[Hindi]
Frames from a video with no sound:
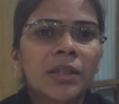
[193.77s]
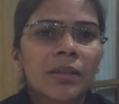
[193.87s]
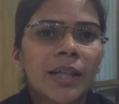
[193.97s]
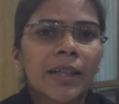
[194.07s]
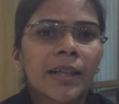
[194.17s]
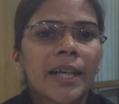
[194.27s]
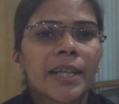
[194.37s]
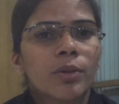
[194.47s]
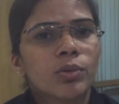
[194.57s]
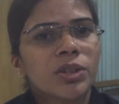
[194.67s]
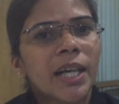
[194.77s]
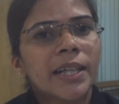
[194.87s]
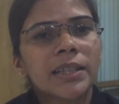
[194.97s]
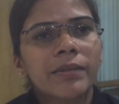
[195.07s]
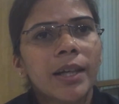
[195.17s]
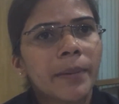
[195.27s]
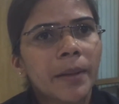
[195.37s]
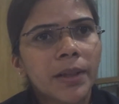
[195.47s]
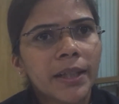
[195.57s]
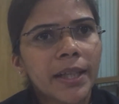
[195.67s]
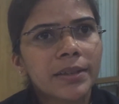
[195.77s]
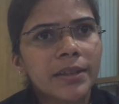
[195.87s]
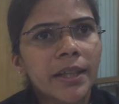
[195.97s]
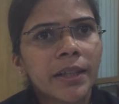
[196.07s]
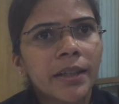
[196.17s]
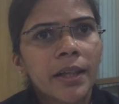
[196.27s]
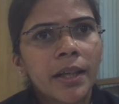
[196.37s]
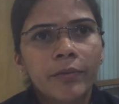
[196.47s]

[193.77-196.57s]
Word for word: से भी सवाल कर रहा है कि रोज़गार के सवाल पर आपका क्या स्टैंड है